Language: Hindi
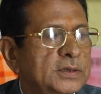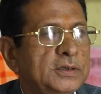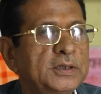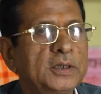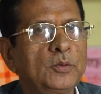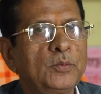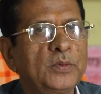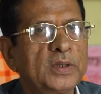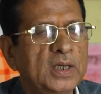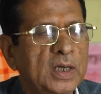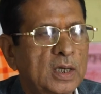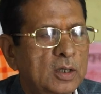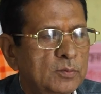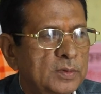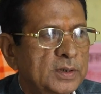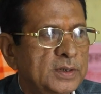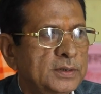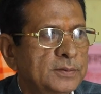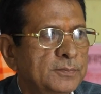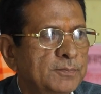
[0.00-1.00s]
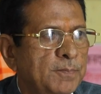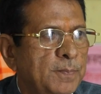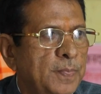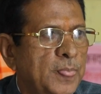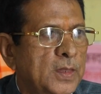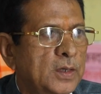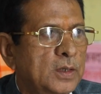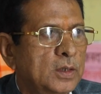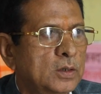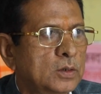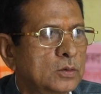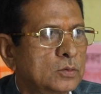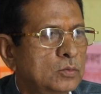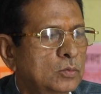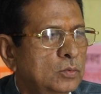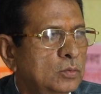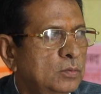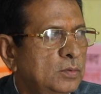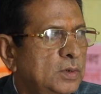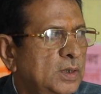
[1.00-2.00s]
छितरे हुए गांव हैं
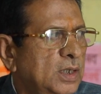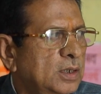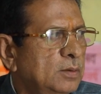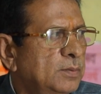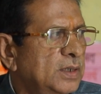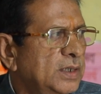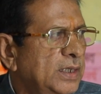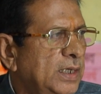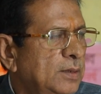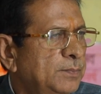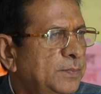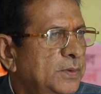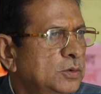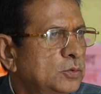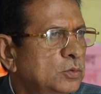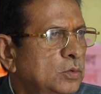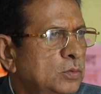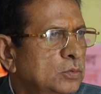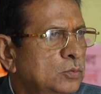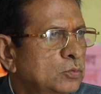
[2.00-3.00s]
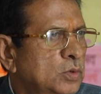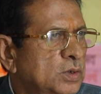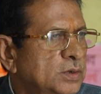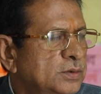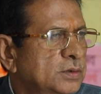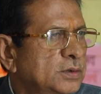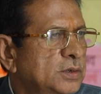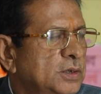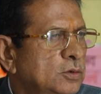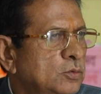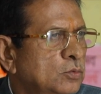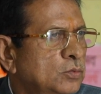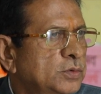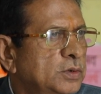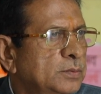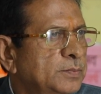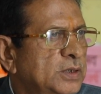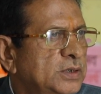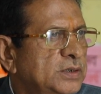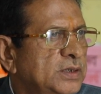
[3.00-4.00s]
तो लगभग यहाँ पर जो दूरस्थ क्षेत्रों
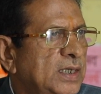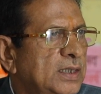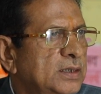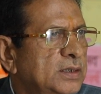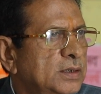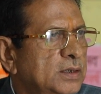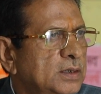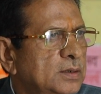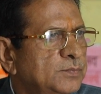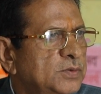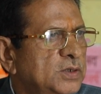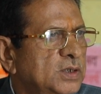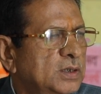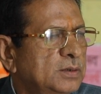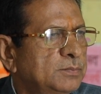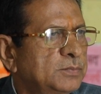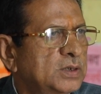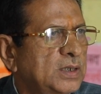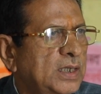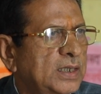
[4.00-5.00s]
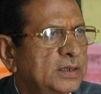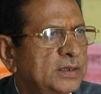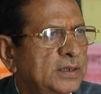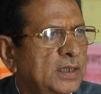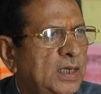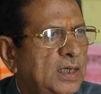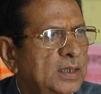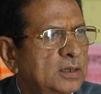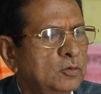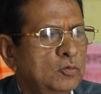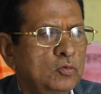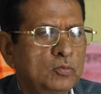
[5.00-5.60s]
से बच्चे आते हैं कम से कम सात या आठ